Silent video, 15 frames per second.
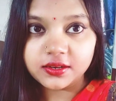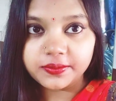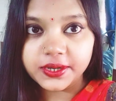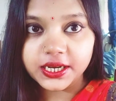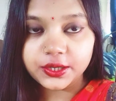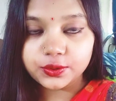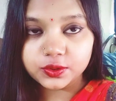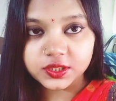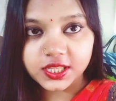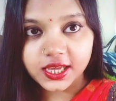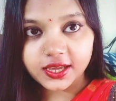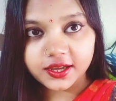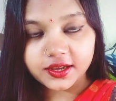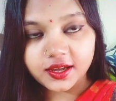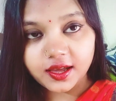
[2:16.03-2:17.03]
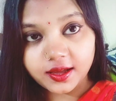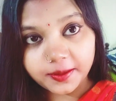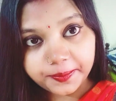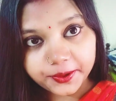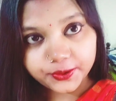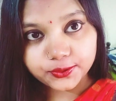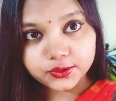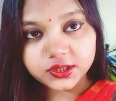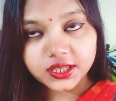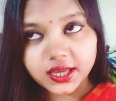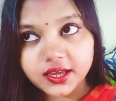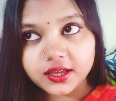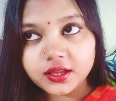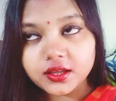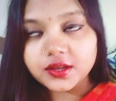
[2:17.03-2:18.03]
सेलिब्रेट होता है कहाँ पे
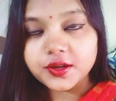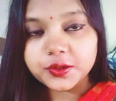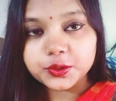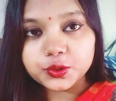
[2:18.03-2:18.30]
होता है